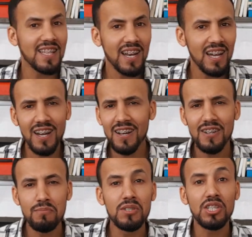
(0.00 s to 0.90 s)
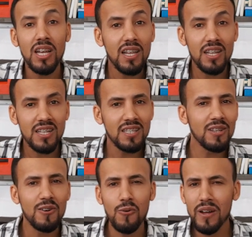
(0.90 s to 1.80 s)
صراحه من شحال هذه
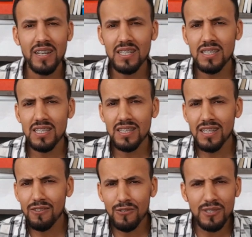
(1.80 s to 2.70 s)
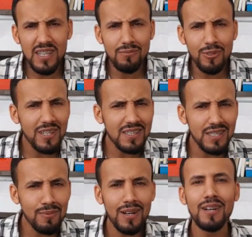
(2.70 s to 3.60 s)
وانا كنتسنى الفرصه
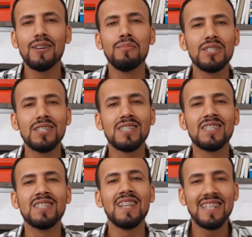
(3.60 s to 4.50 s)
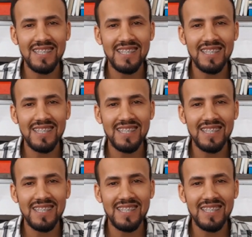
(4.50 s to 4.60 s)
المناسبه باش نسجل هذه